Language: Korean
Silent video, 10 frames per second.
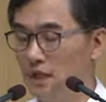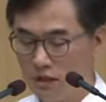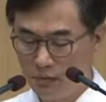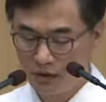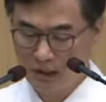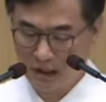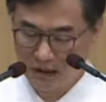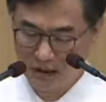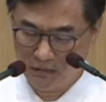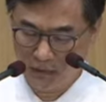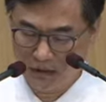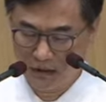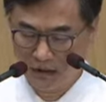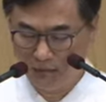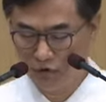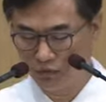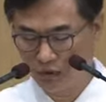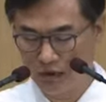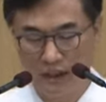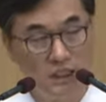시편 기자는 시편
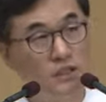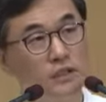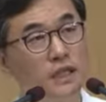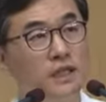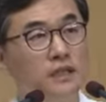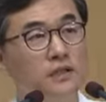16편 2절에